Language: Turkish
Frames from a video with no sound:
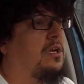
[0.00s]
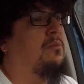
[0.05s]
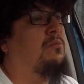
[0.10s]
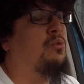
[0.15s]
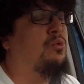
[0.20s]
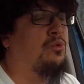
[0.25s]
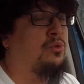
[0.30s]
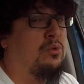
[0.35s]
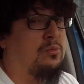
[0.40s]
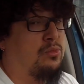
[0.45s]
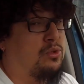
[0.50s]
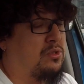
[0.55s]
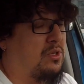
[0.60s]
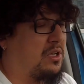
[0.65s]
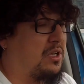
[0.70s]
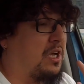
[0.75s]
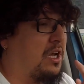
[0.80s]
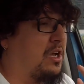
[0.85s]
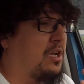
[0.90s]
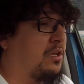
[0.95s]
bunu
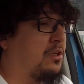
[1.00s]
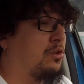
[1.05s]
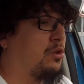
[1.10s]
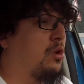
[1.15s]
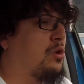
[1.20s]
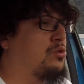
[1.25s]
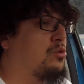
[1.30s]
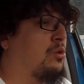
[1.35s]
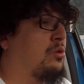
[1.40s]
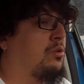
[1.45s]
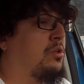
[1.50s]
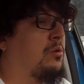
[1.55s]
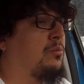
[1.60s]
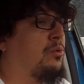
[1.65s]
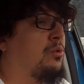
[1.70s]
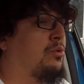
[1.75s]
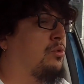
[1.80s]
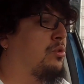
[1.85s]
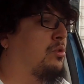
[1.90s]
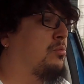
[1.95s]
mutlaka göz önüne
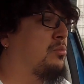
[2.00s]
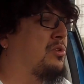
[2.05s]
bulundurun.